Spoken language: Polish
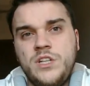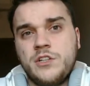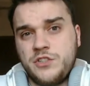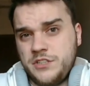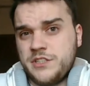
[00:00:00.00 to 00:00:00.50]

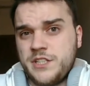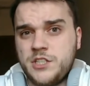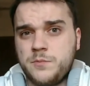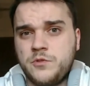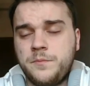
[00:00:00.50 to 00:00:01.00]
Tylko ty
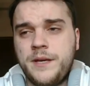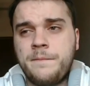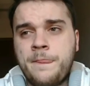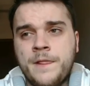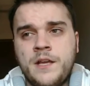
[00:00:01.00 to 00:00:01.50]
dostaniesz po
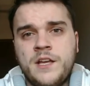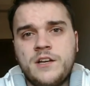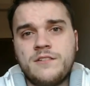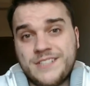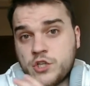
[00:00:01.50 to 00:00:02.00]
dupie,
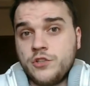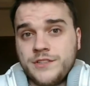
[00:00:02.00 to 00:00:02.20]
wasz